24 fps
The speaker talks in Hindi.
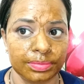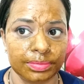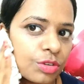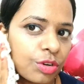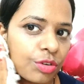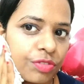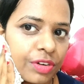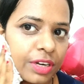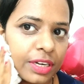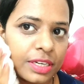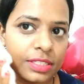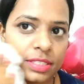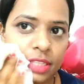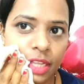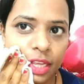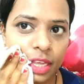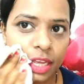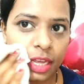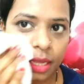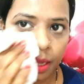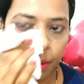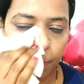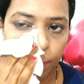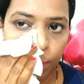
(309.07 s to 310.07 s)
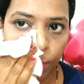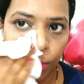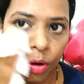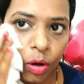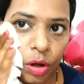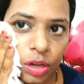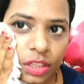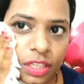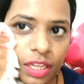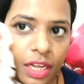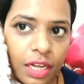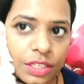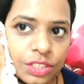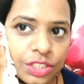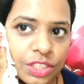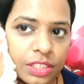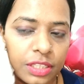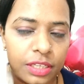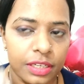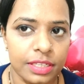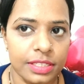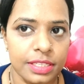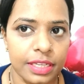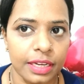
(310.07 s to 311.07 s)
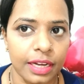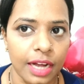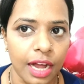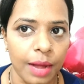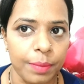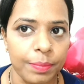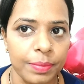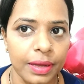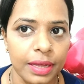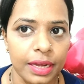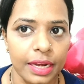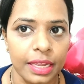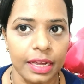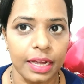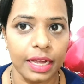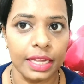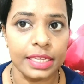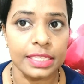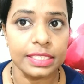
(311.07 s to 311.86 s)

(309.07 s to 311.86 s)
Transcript: तो फ्रेंड्स देखिए ये बहुत ही अच्छी तरह से काम करेगा